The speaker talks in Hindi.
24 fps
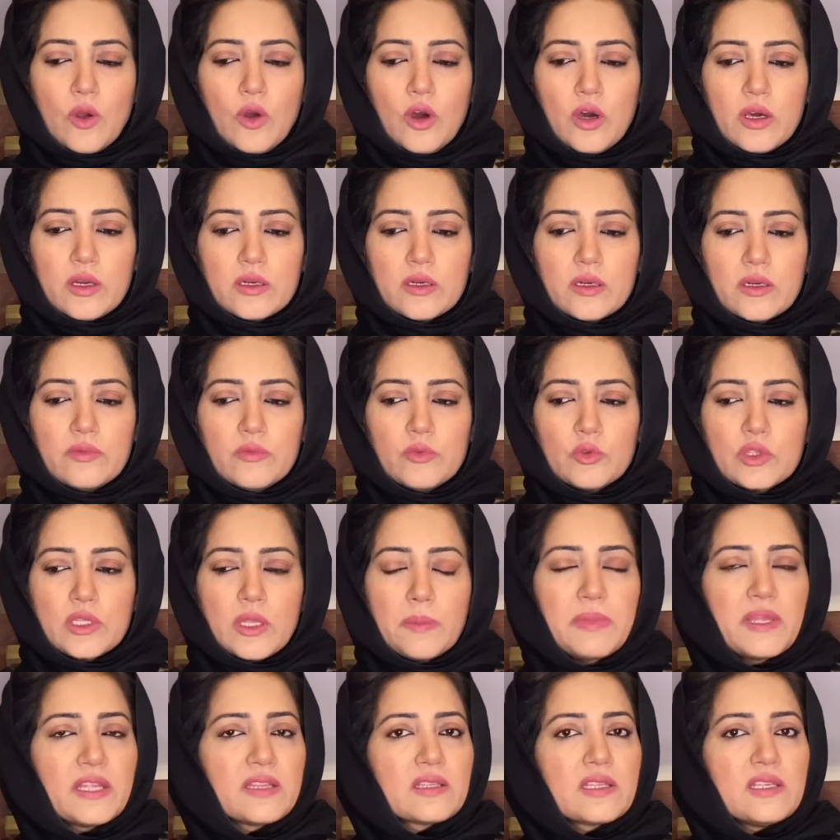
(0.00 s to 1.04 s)
और वो
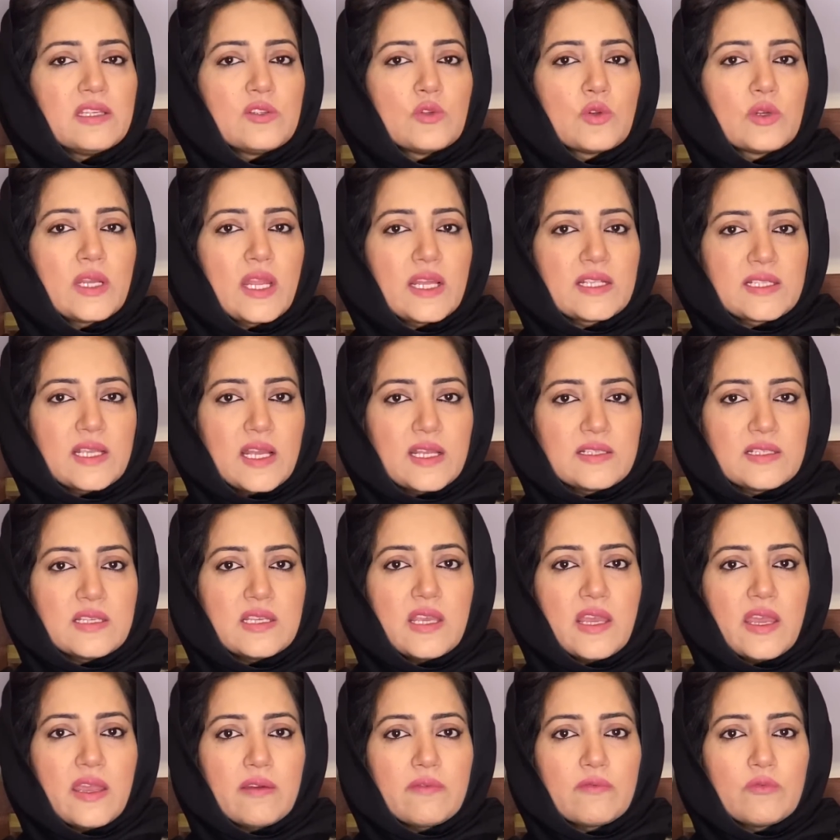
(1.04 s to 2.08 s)
तबीयत की जो नासाजी
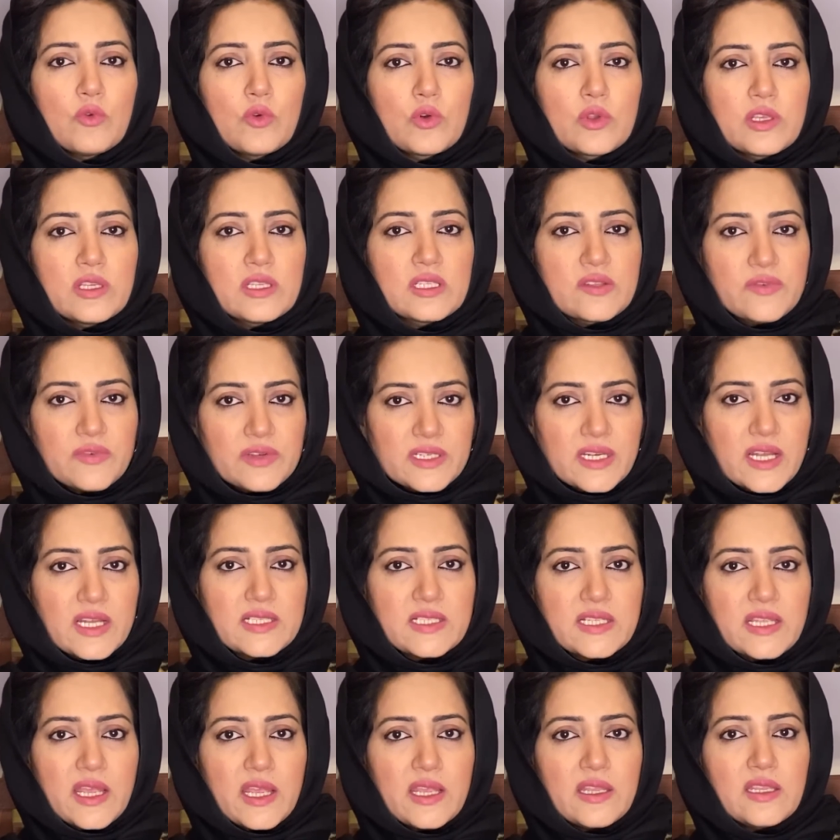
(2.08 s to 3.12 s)
है वो किस वजह
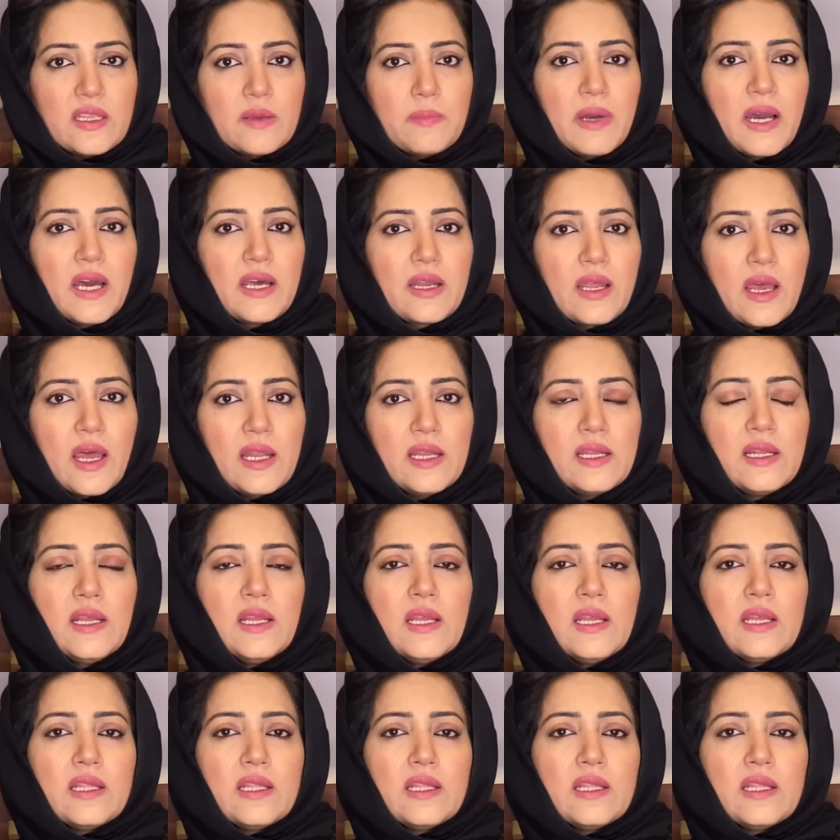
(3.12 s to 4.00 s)
से है ये बहरहाल